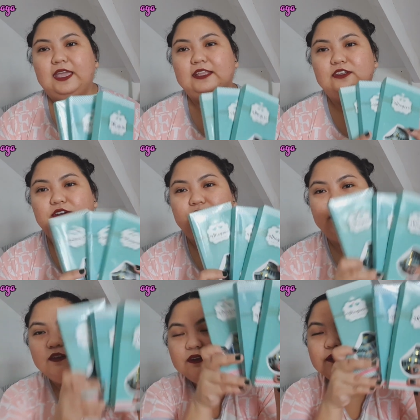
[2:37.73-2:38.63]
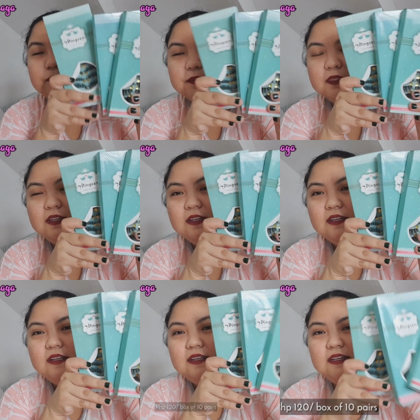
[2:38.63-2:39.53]
Ito.
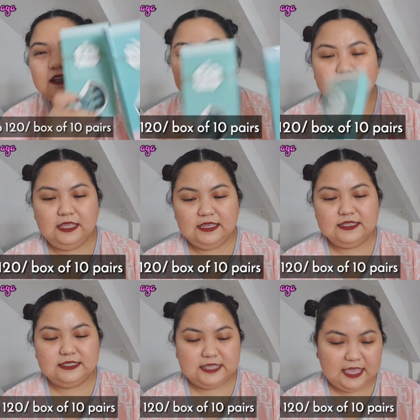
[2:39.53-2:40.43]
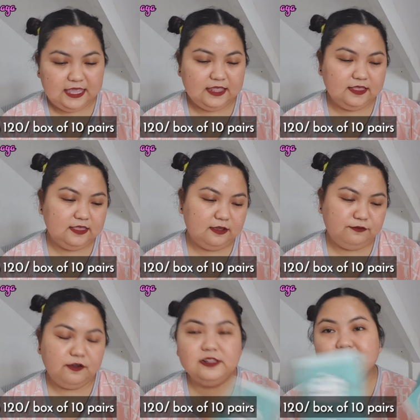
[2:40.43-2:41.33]
Dingsen na
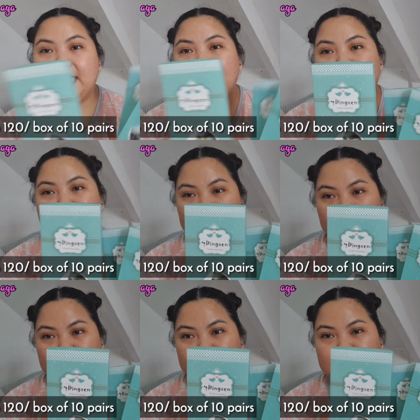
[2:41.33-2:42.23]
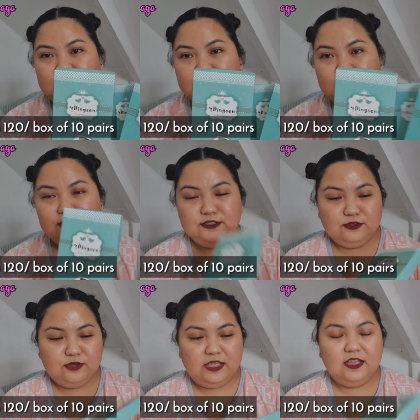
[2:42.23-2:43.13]
false eyelashes.
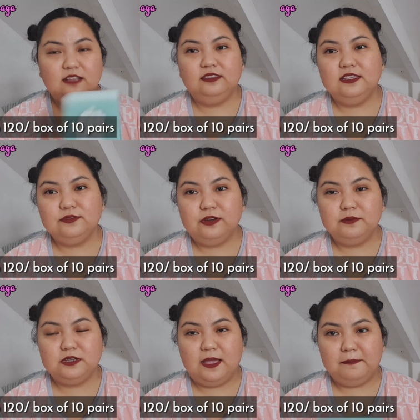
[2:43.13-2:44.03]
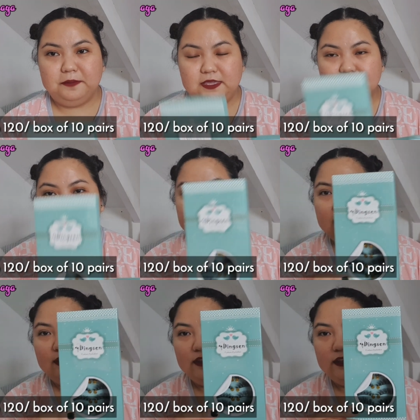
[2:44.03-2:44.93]
So, I got these from Shopee. So,
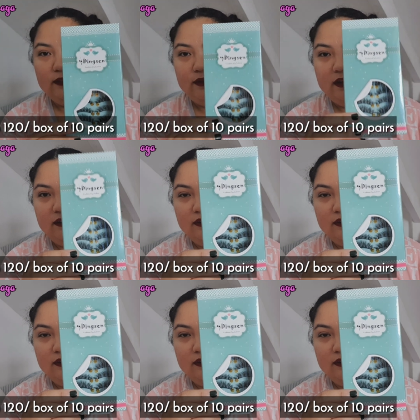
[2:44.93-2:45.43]
tatlo yung kinuha